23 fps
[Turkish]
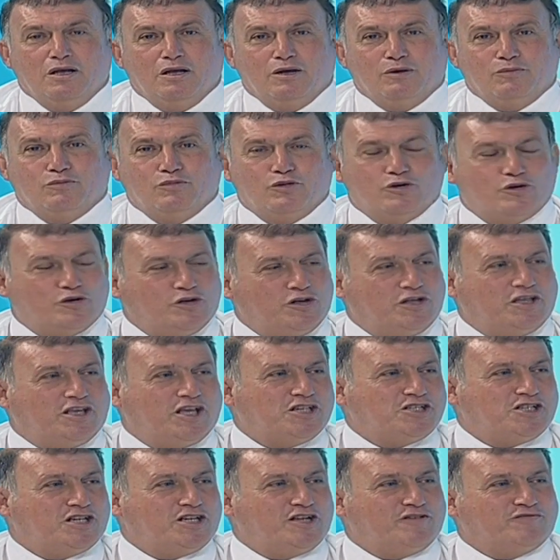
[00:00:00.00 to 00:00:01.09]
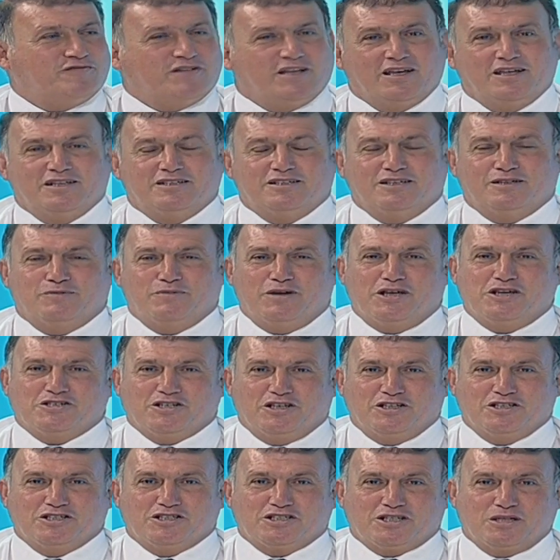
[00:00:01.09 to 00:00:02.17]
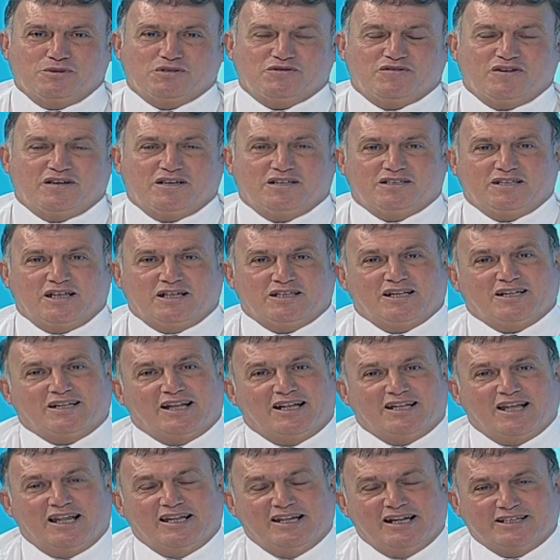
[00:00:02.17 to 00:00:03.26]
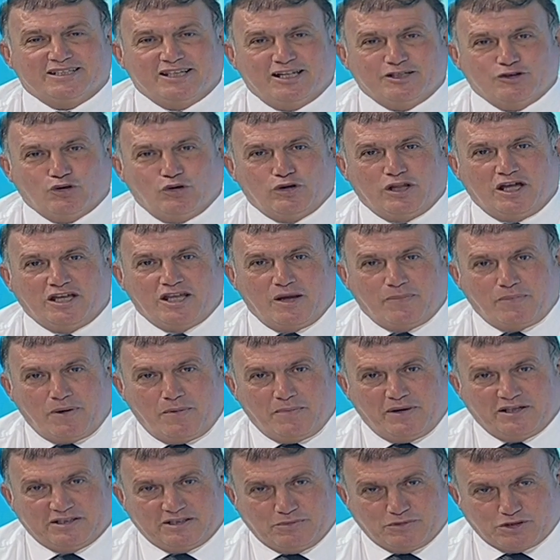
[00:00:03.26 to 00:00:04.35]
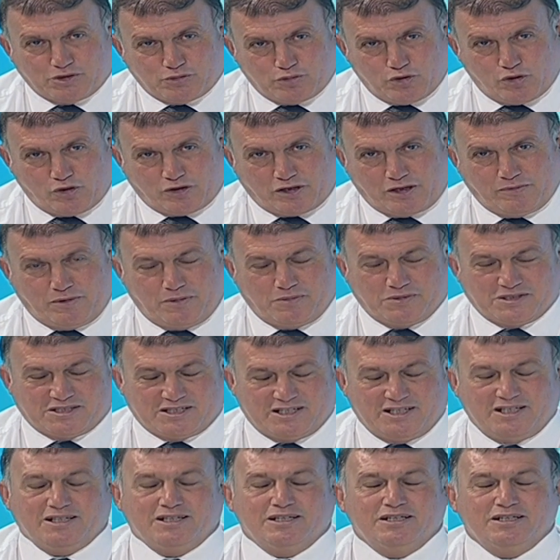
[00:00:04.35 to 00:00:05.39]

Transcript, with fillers: Bugün geçen hafta getirmeye çalıştığımız fakat teknik nedenlerden dolayı yapamadığımız programımızı